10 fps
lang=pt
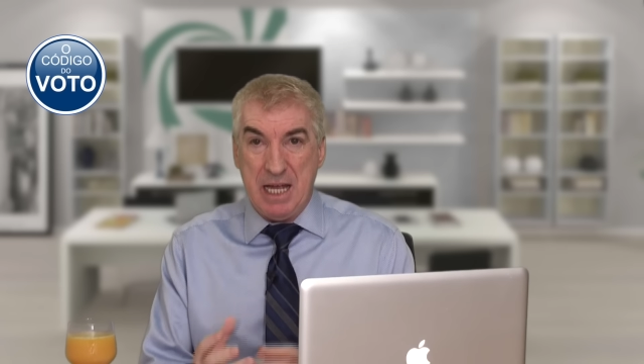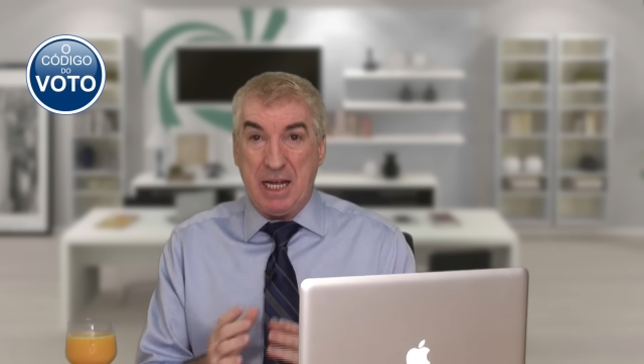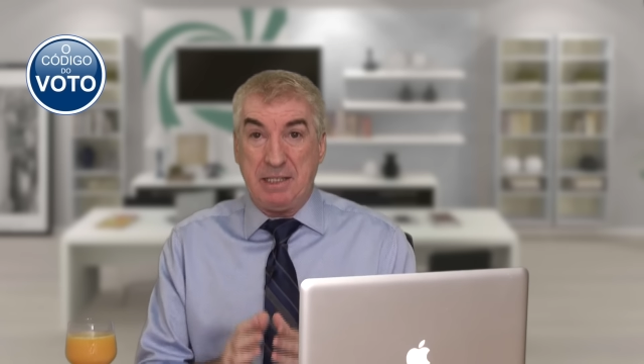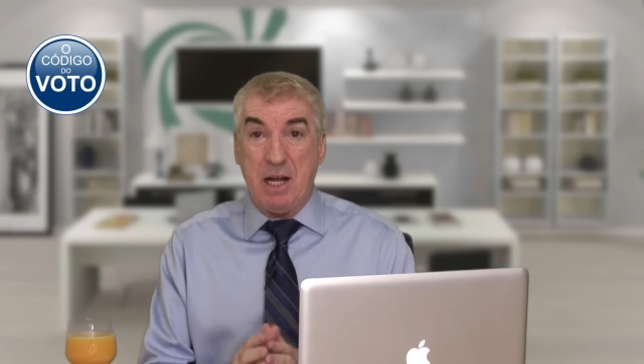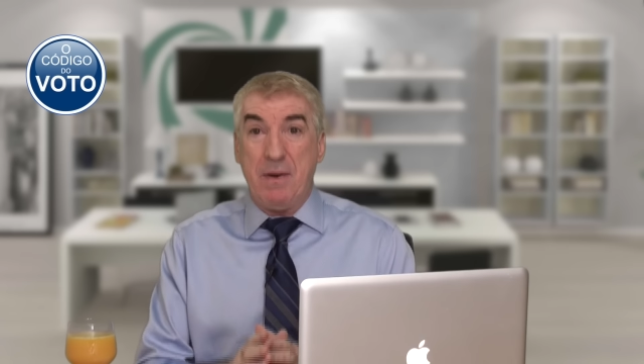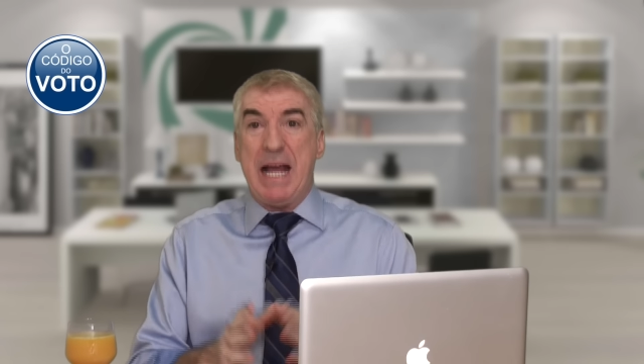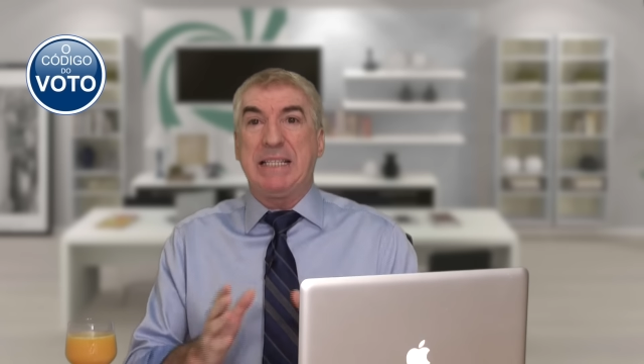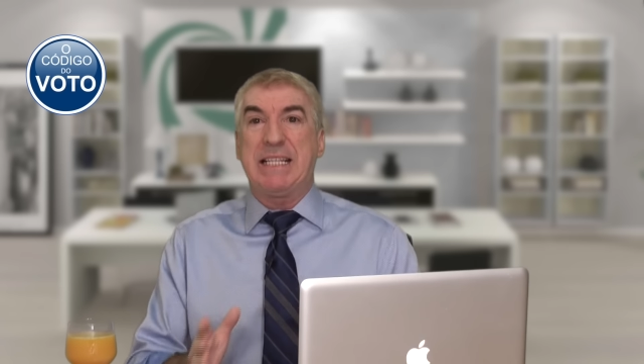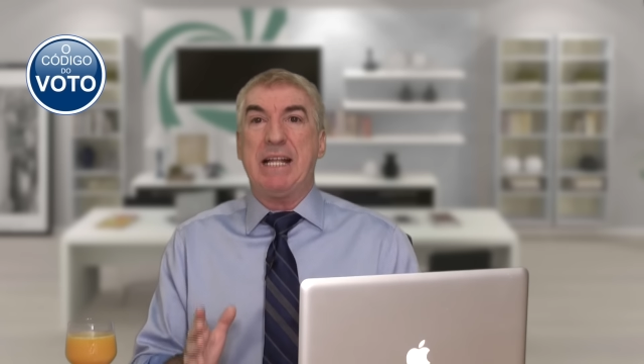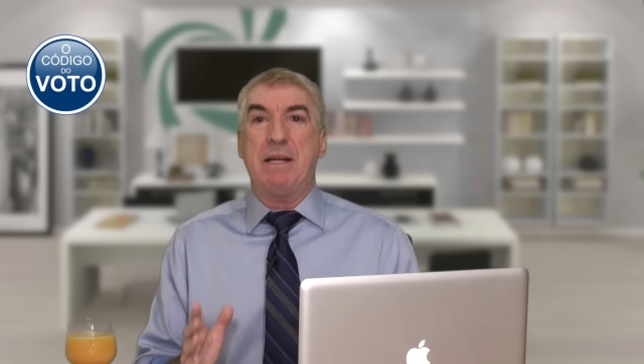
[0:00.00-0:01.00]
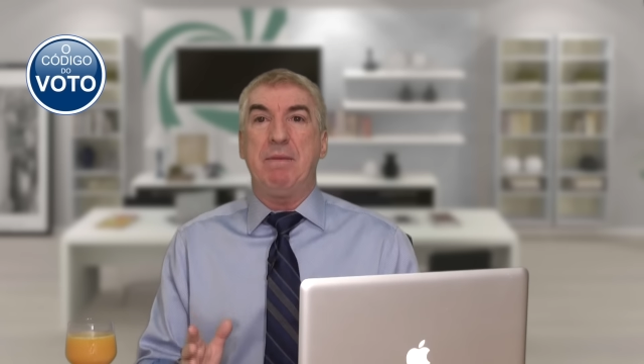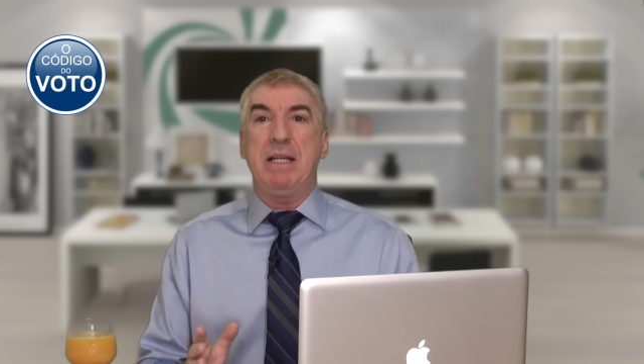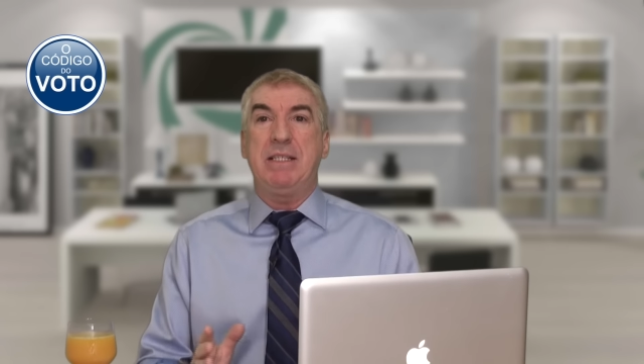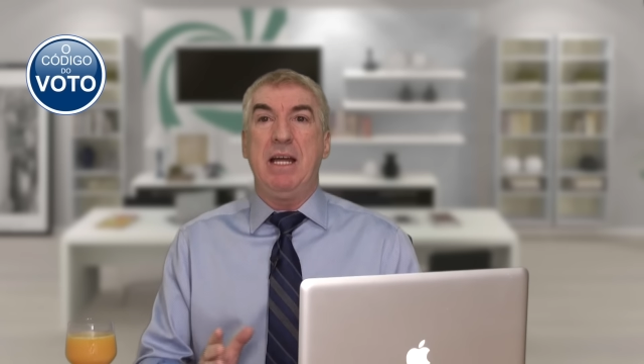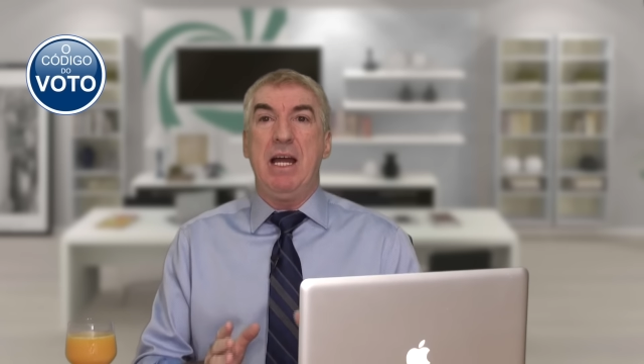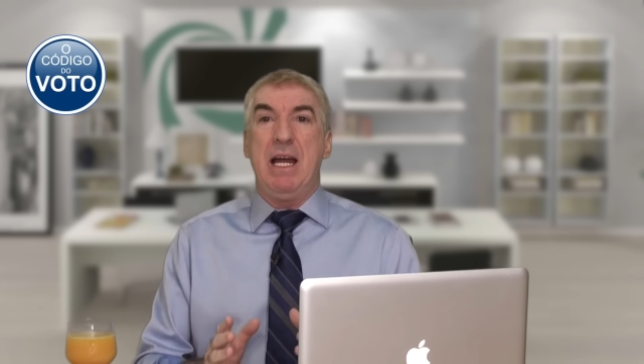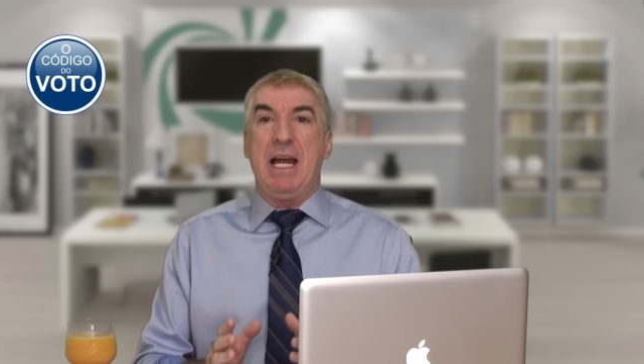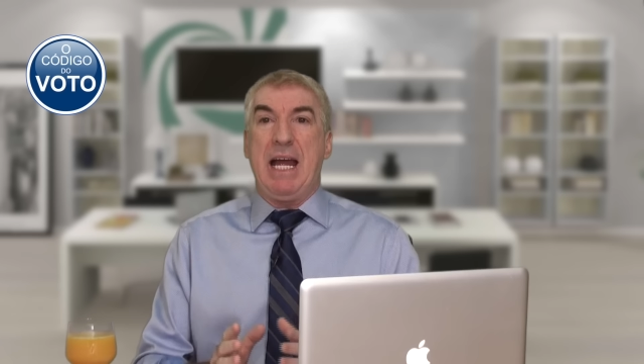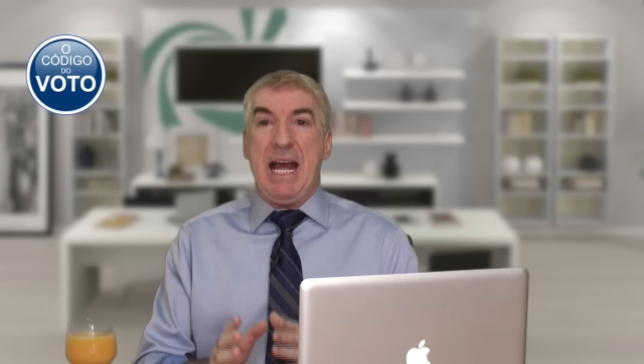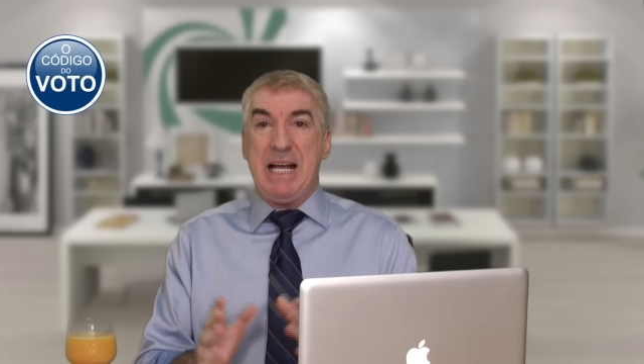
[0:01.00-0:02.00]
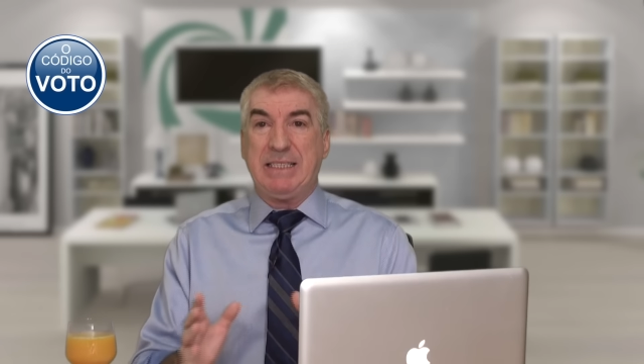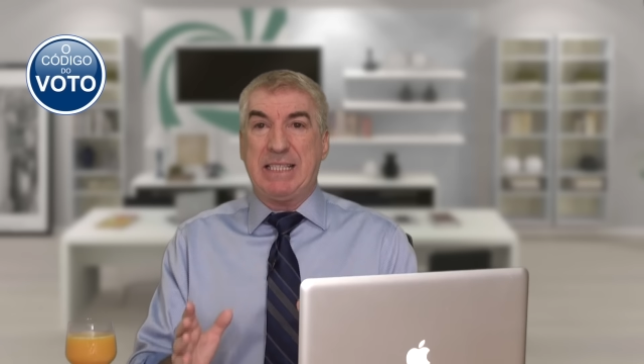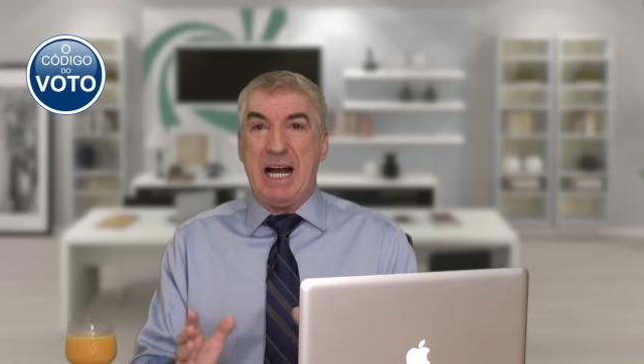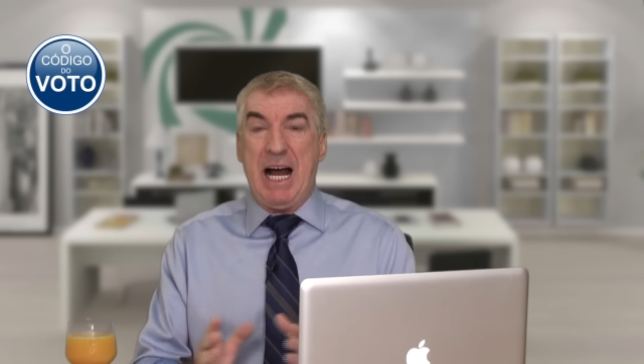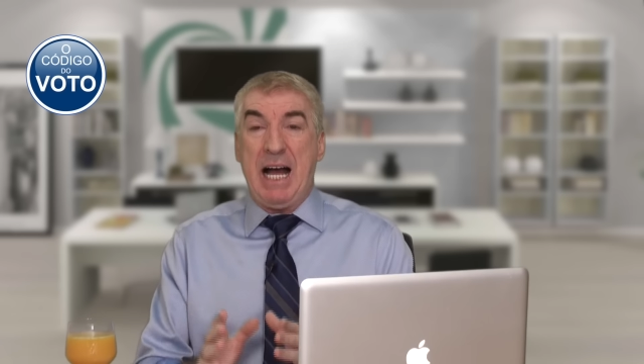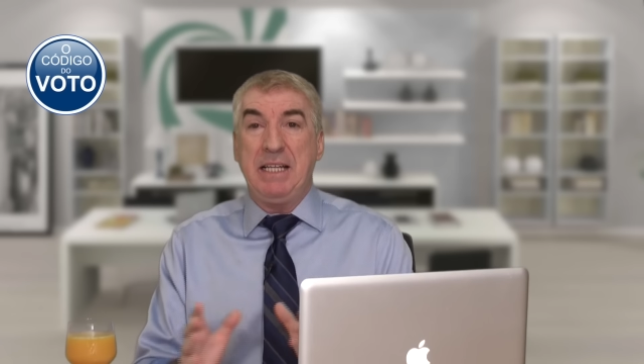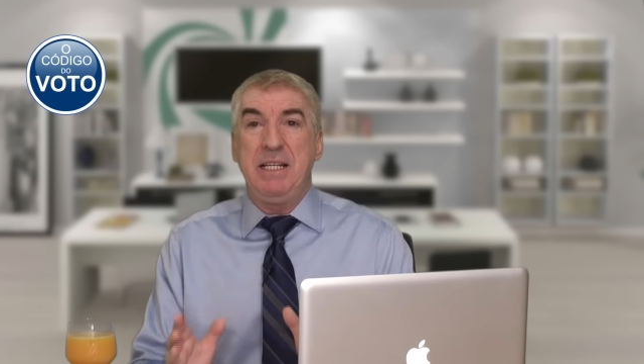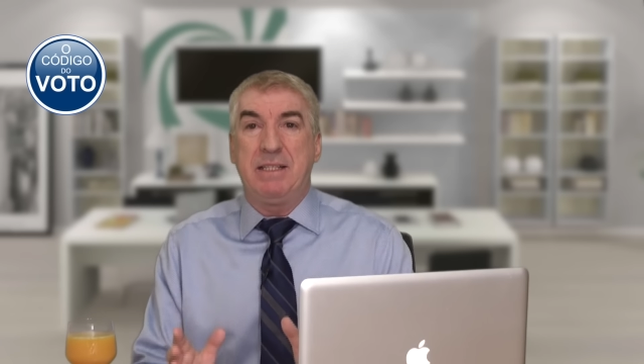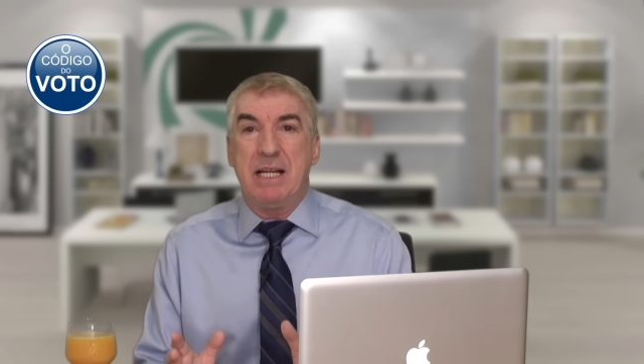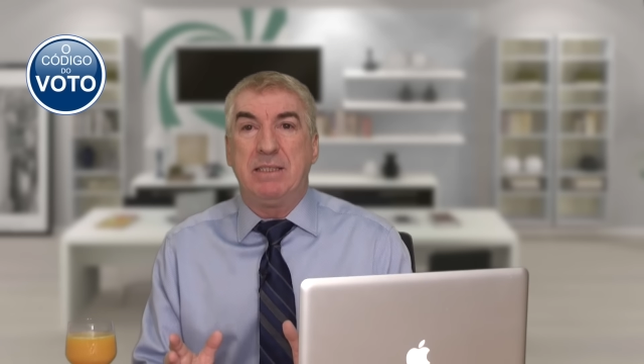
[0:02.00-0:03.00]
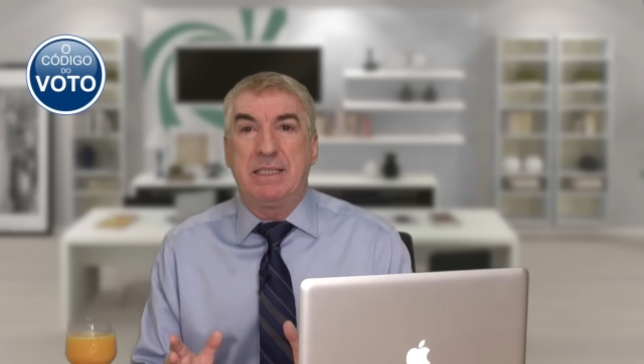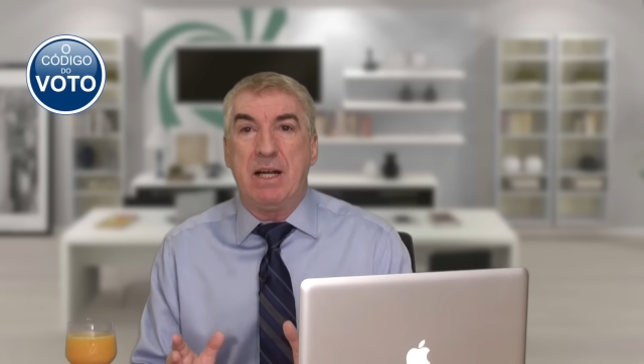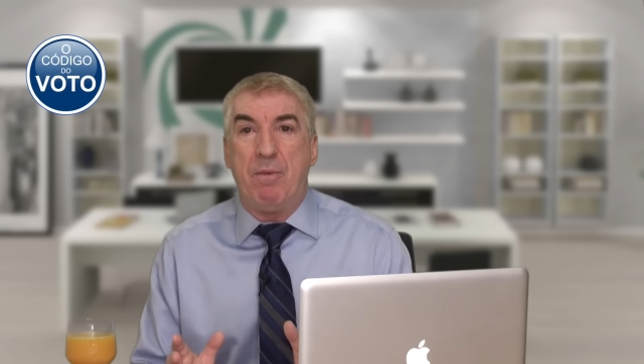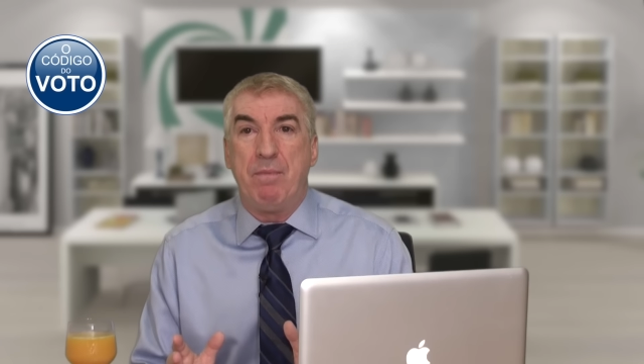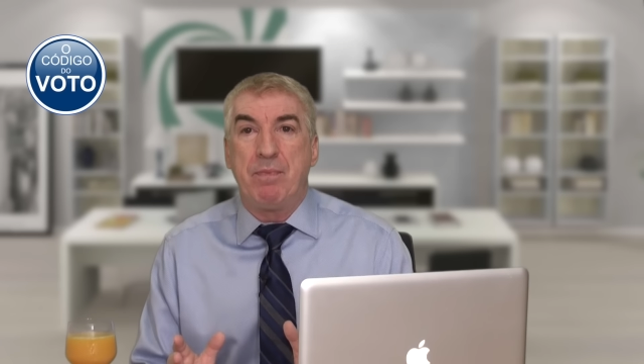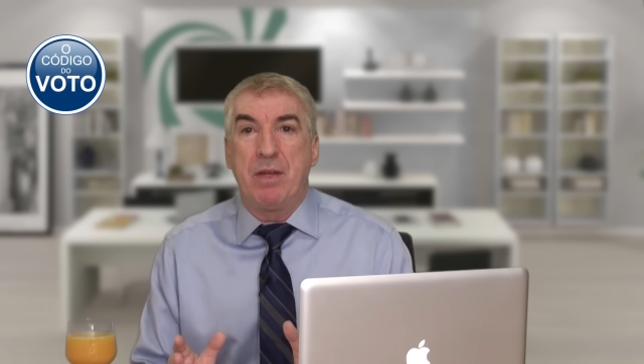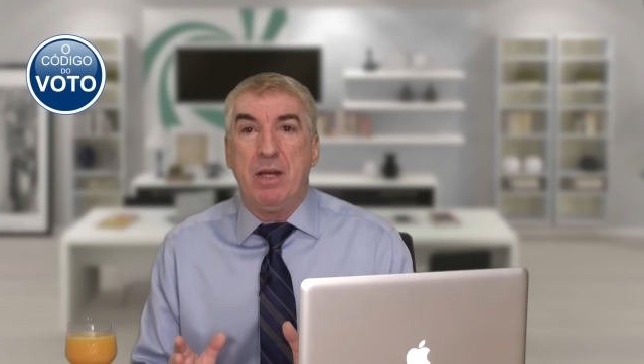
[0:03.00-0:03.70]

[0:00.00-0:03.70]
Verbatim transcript: Então é exatamente esta a intenção.